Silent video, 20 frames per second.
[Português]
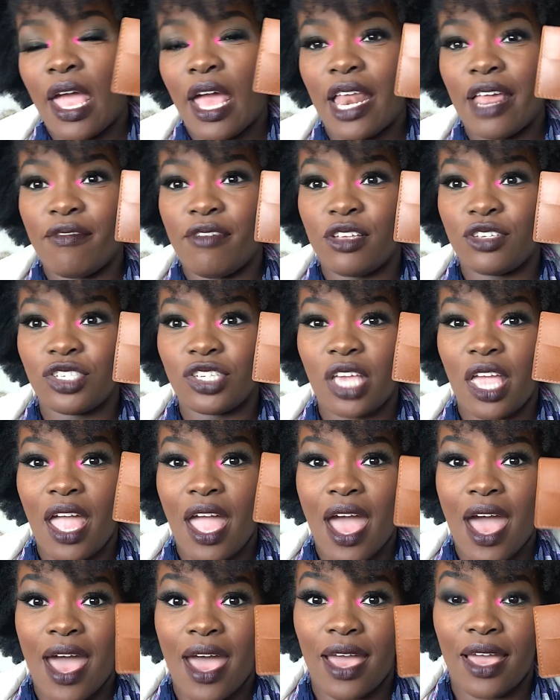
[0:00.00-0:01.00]
Ela é 20
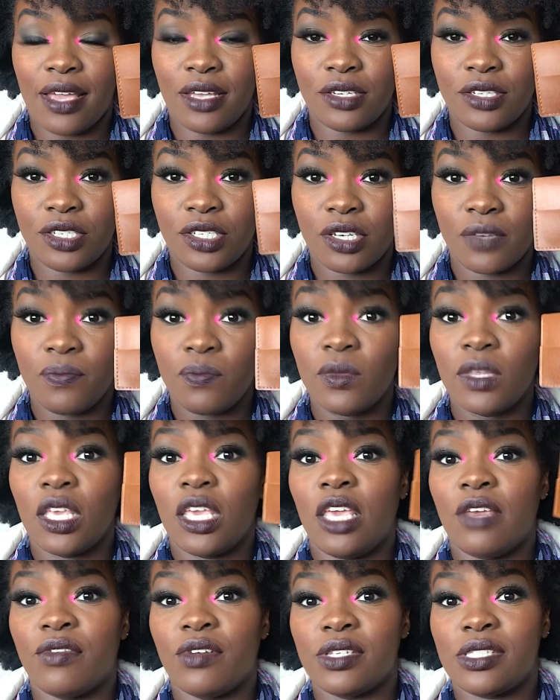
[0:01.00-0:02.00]
reais
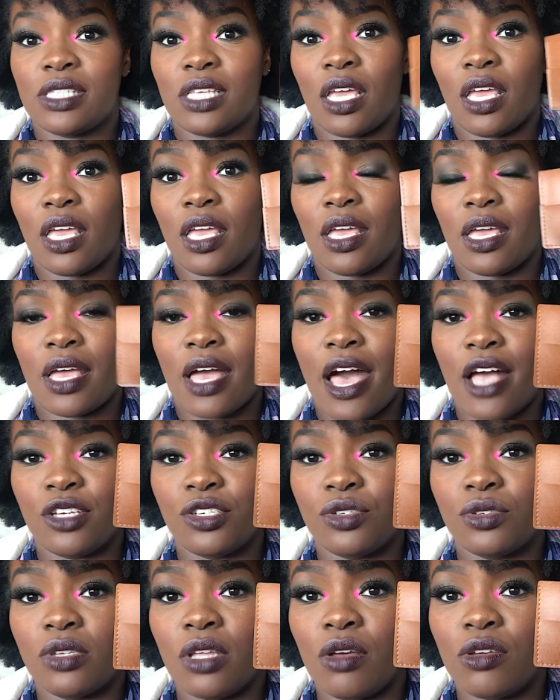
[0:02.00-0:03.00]
e você
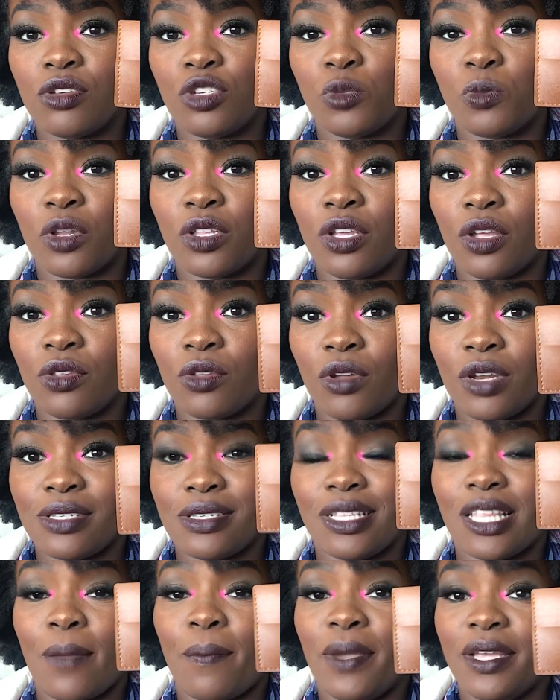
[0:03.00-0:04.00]
ajuda os
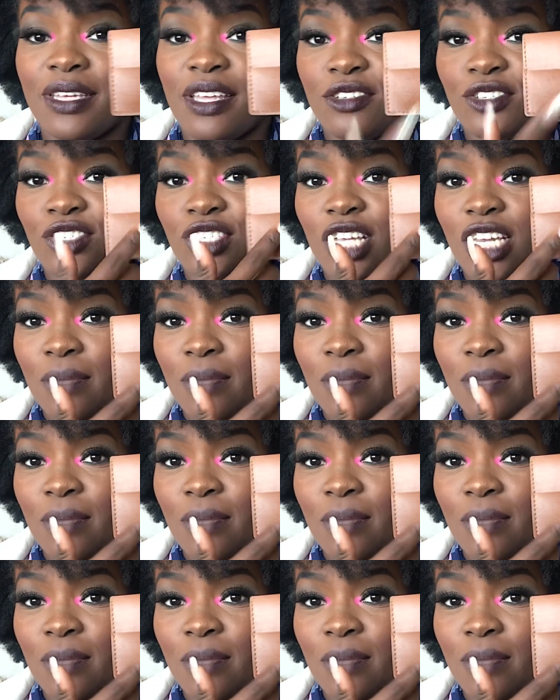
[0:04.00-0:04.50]
protetores independentes de